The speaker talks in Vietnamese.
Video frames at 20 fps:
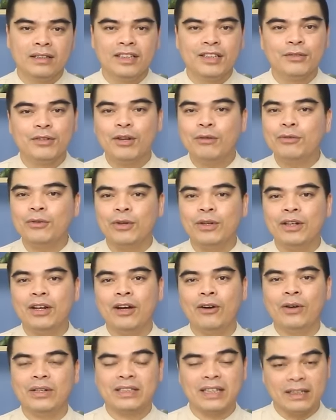thì cũng không nói
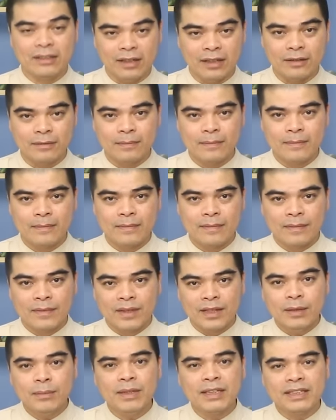là họ sai được.
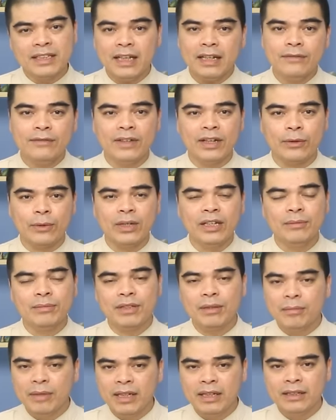Nhưng mà xét về quan niệm
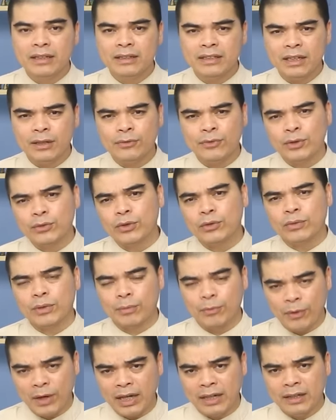tâm linh, xét về phong tục
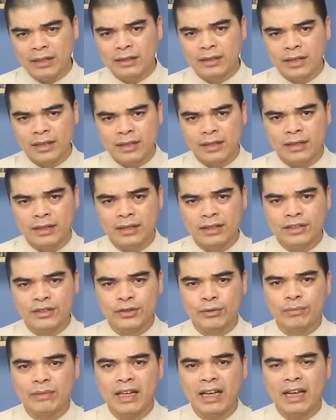tập quán ấy, thì
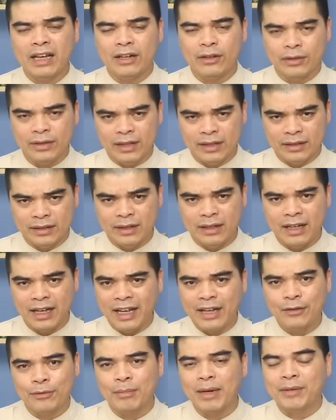chúng ta có thể thờ
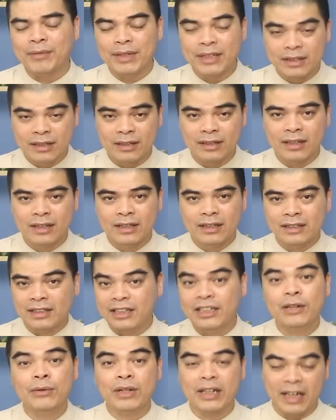hai hoặc ba bát hương
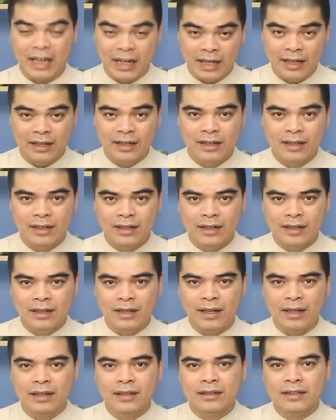thì đều được cả.
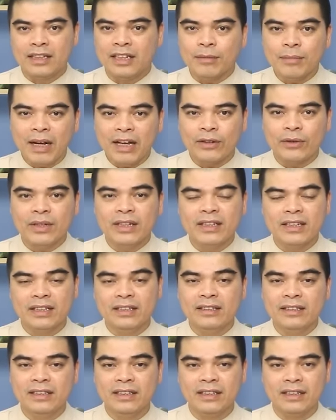Đấy, thì các bạn có ý
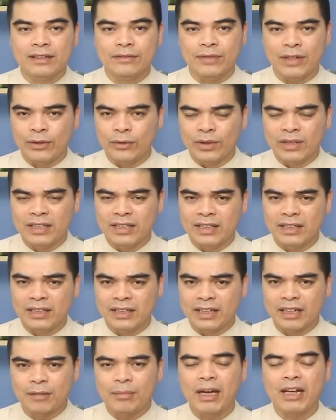kiến gì, phản hồi gì
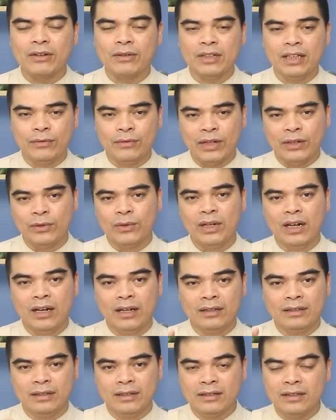thì các bạn có thể phản hồi
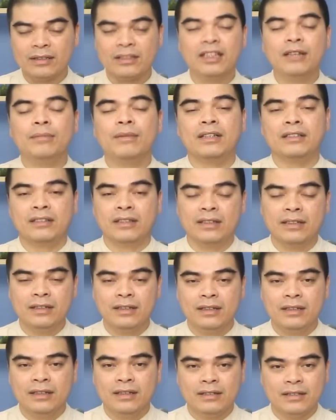ở dưới trực tiếp ở dưới
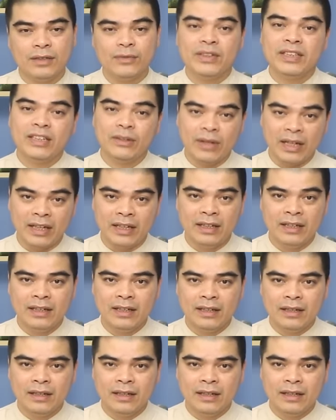dưới video này.